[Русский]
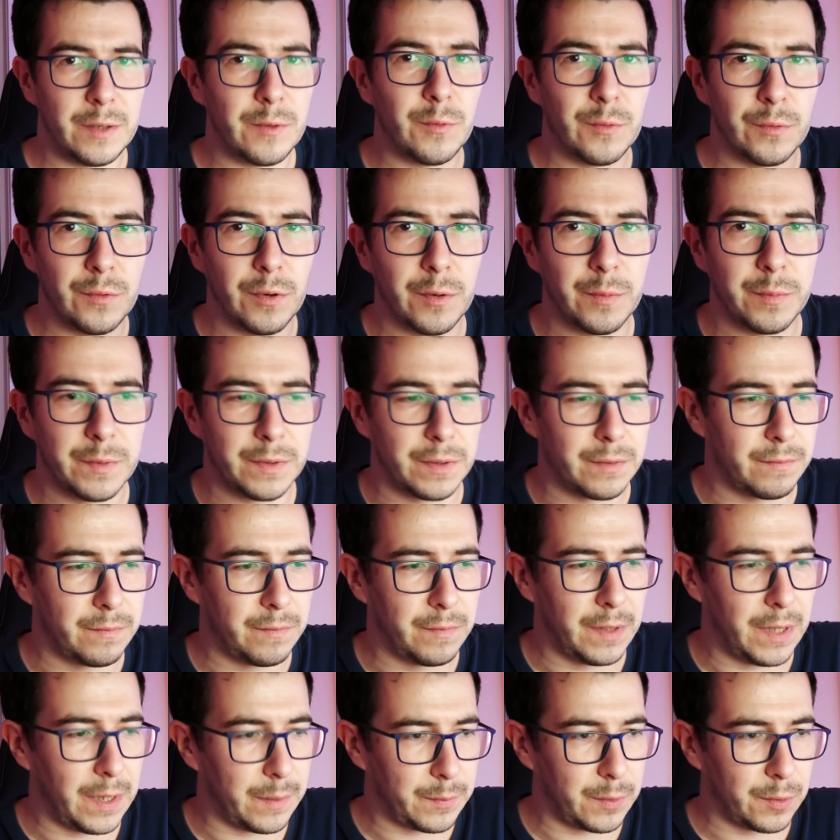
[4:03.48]
неудобно.
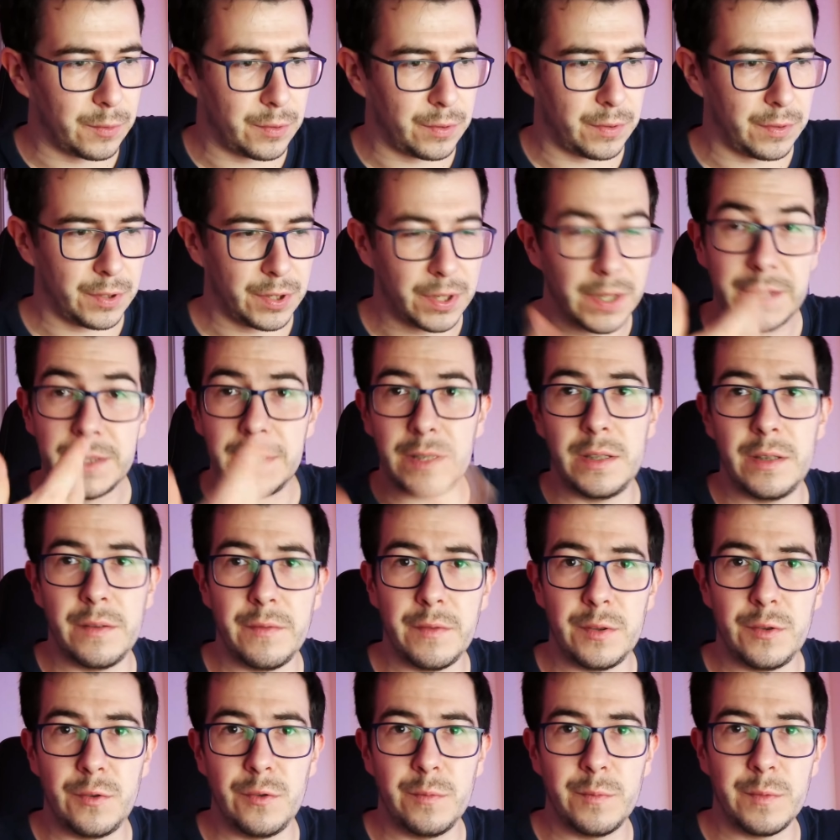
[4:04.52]
Да, потому что
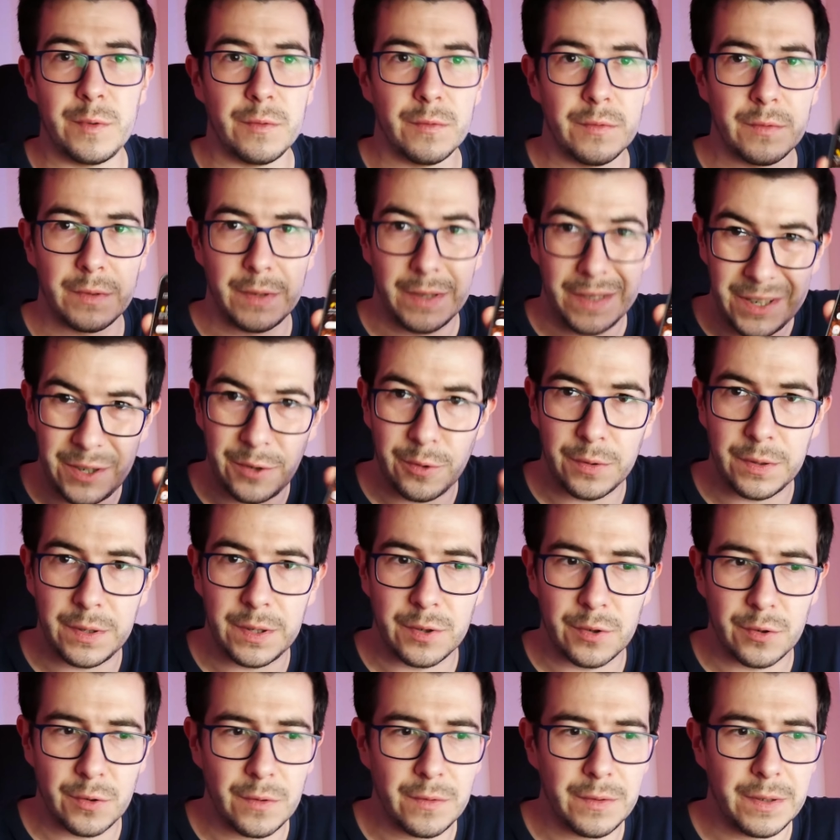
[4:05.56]
6,9 дюйма, он еще
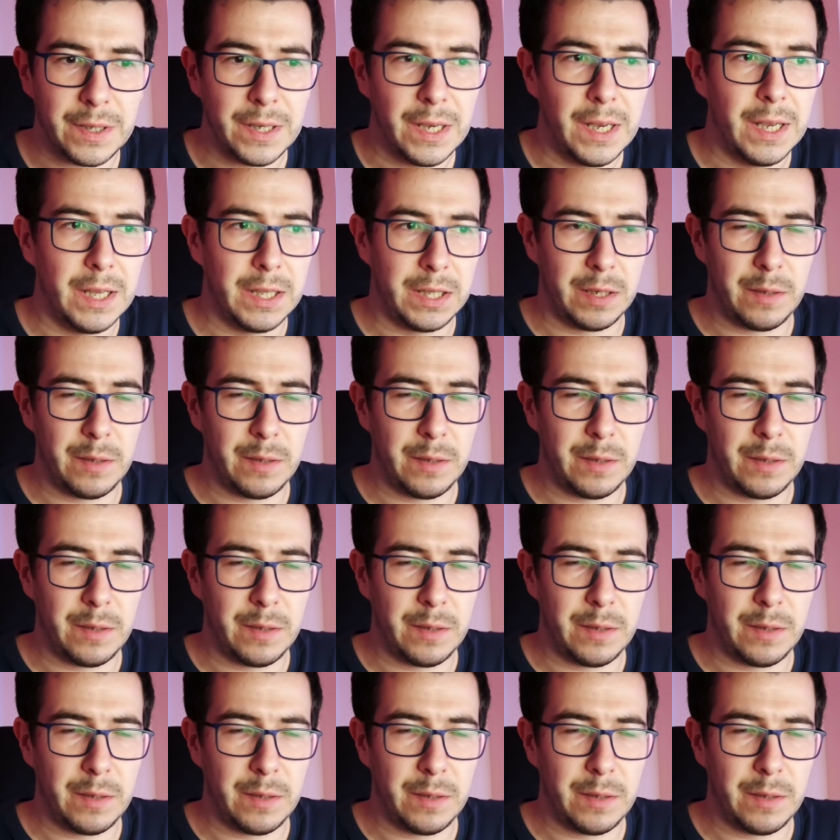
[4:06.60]
тяжелый,